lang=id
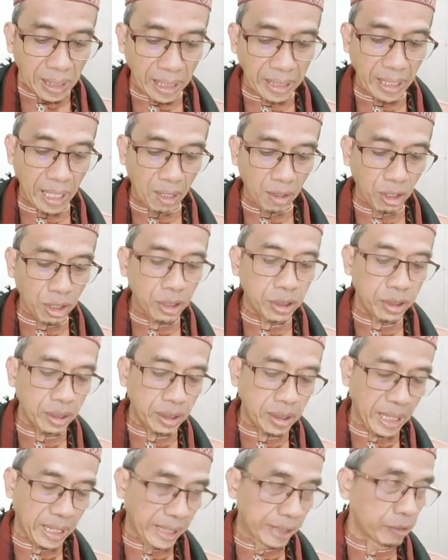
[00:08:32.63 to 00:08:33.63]
Karena Allah,
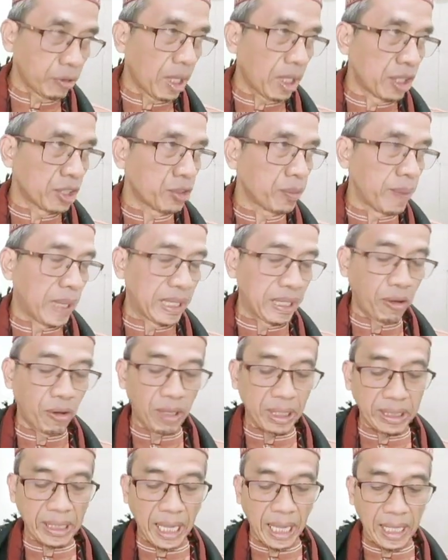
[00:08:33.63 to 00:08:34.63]
karena itu Allah
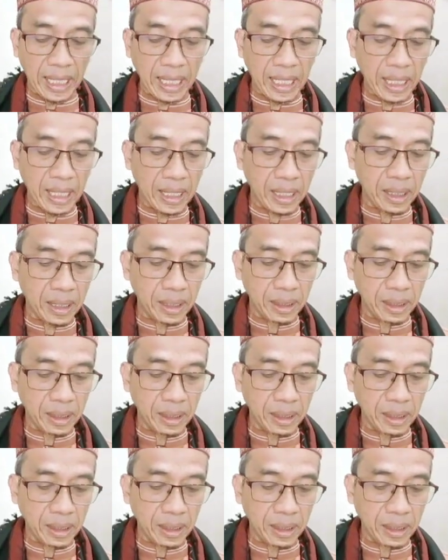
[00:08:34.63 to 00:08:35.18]
Subhanahu wa taala